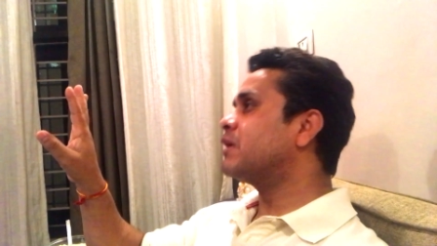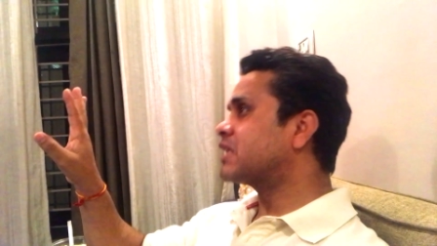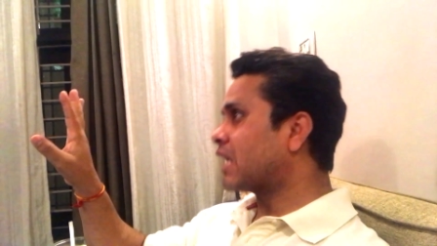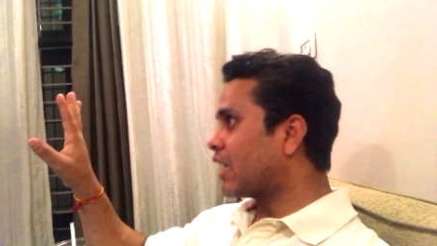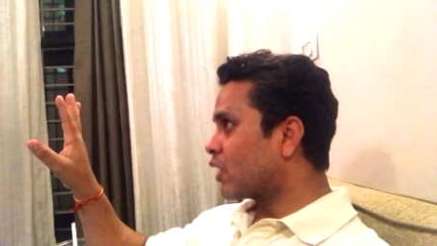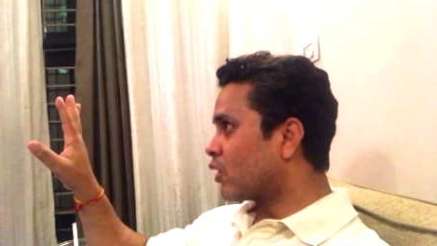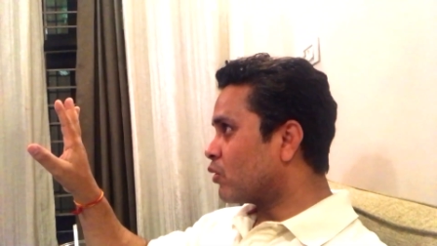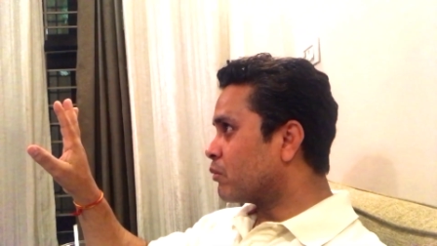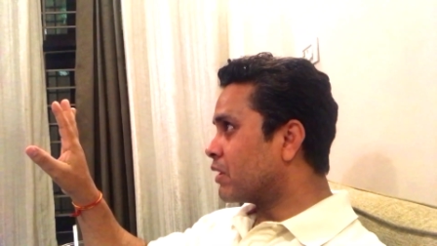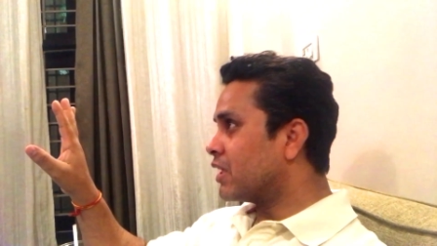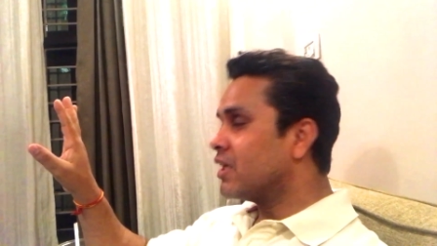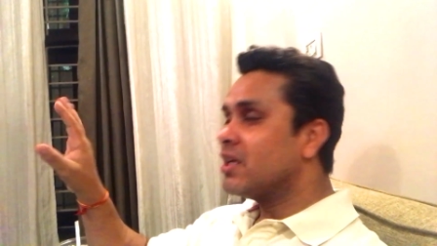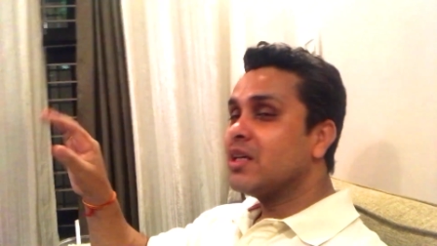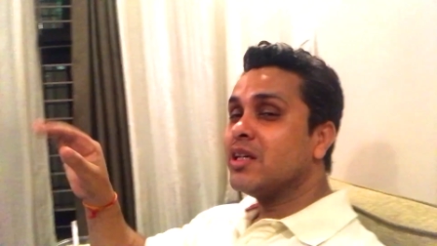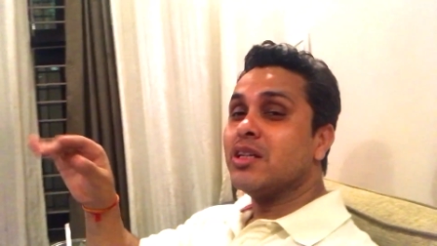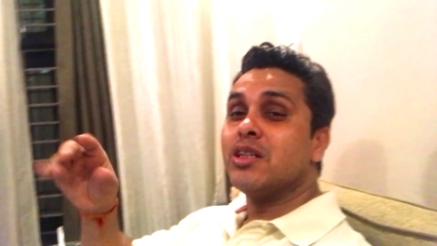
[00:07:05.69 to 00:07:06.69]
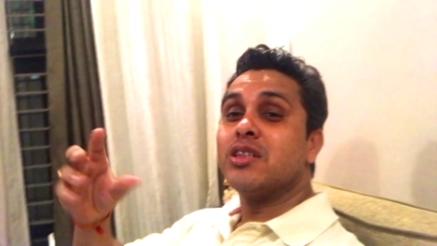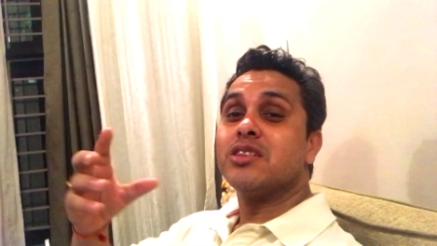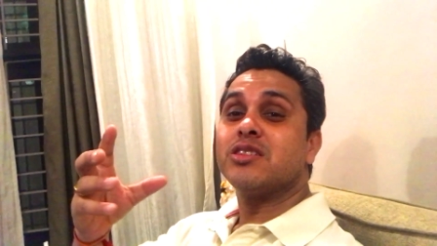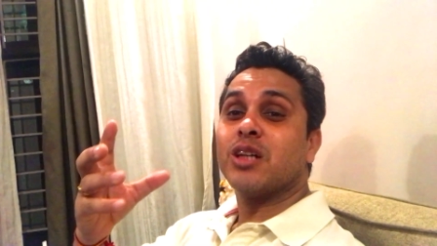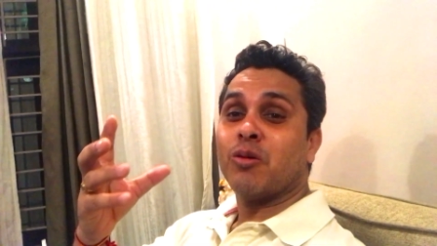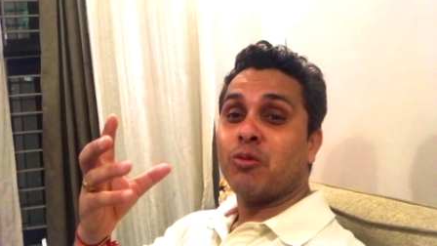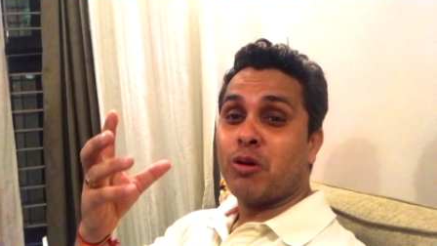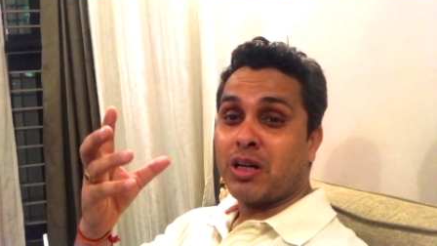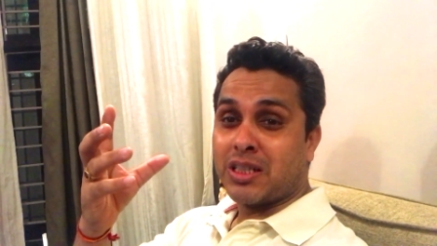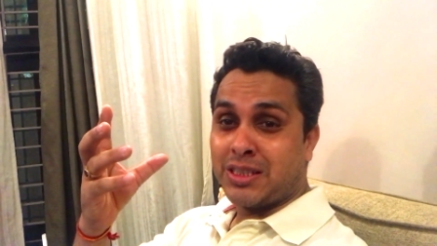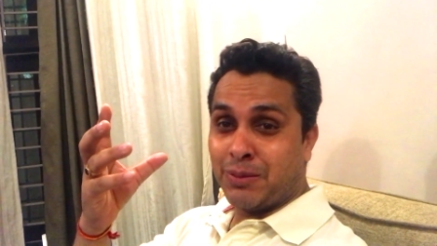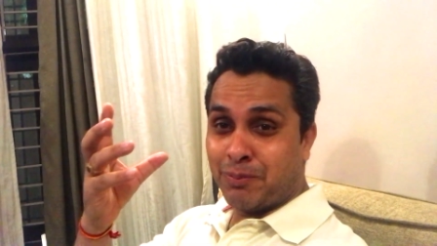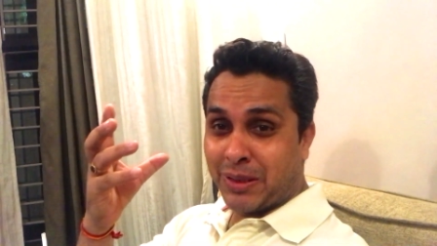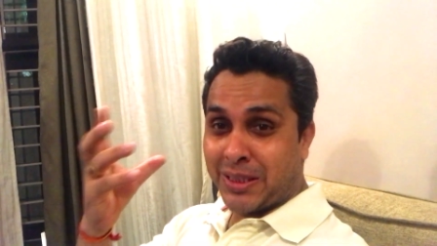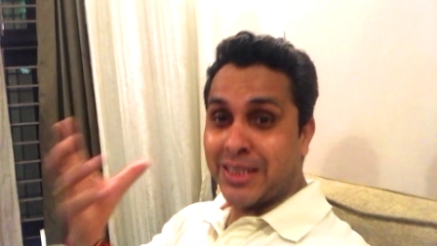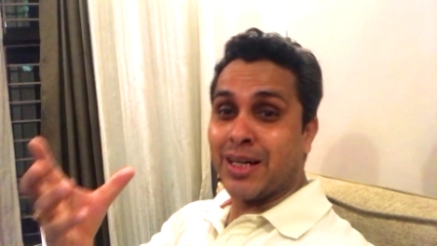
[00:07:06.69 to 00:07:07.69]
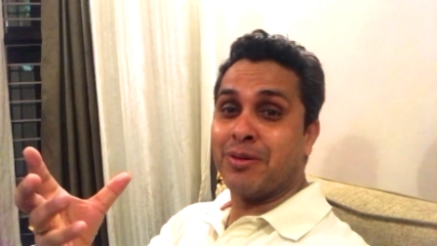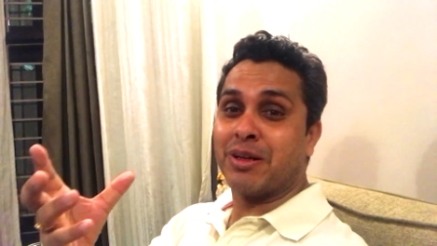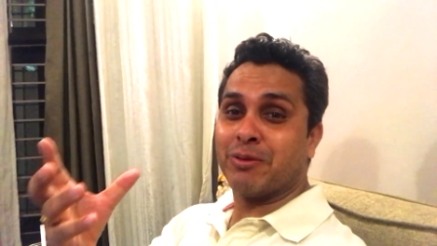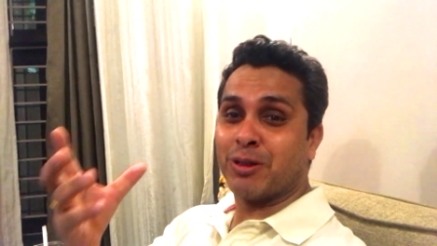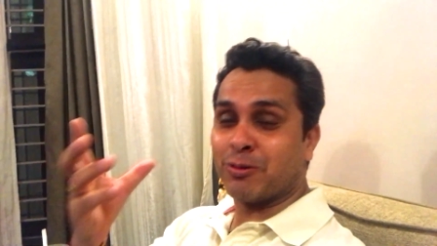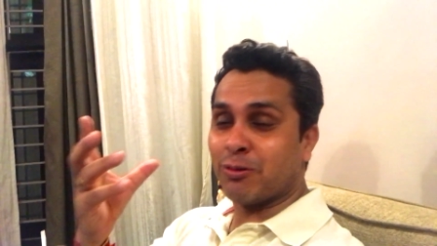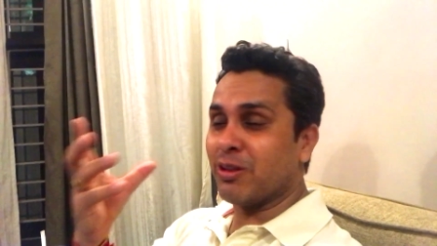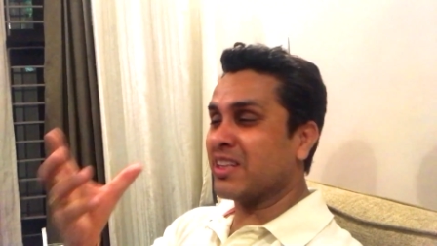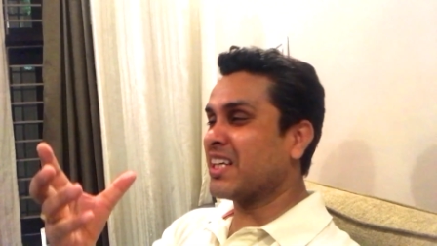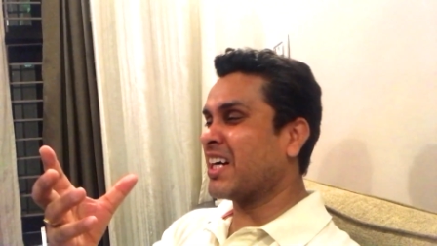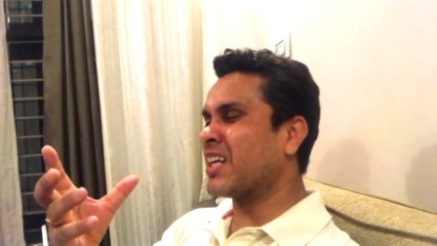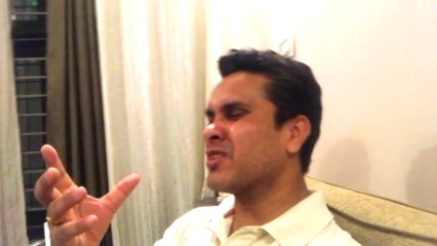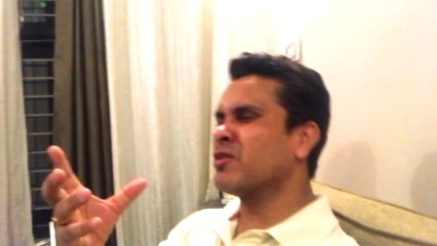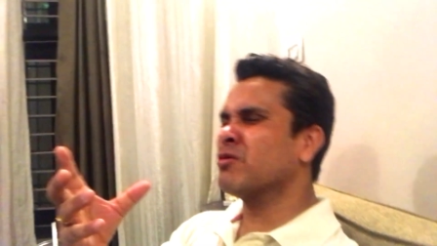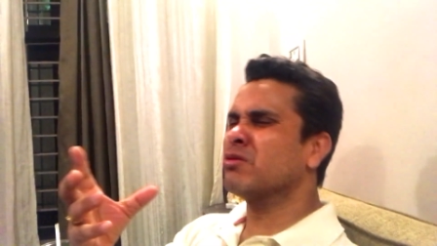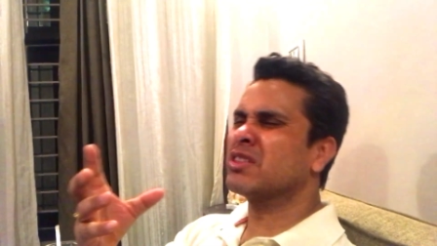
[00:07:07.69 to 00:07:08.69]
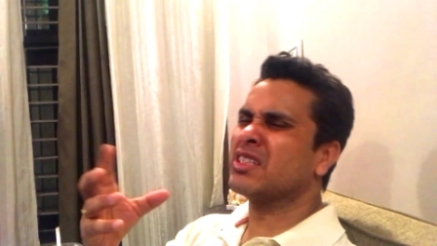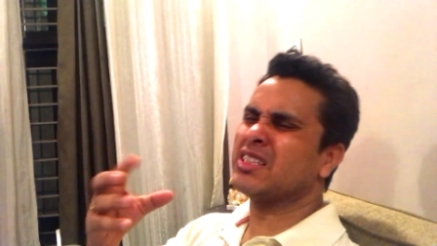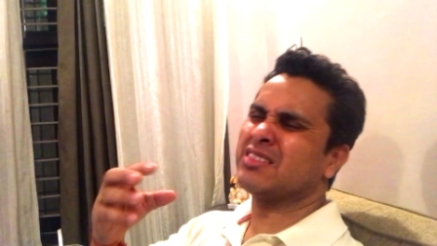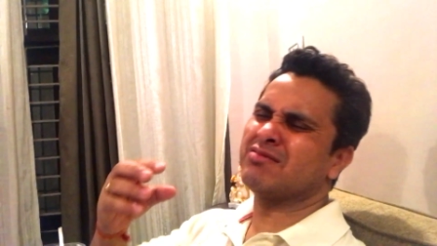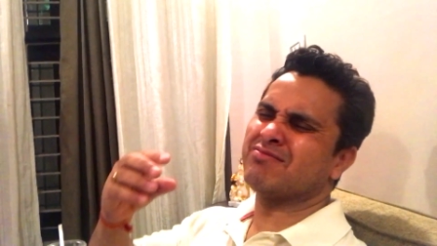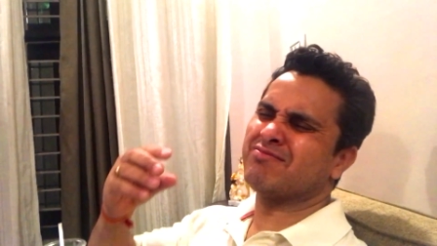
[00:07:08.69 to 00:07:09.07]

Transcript: बता रहा हूँ जब वो किसी बंद कमरे में खुलता है ना तो उसकी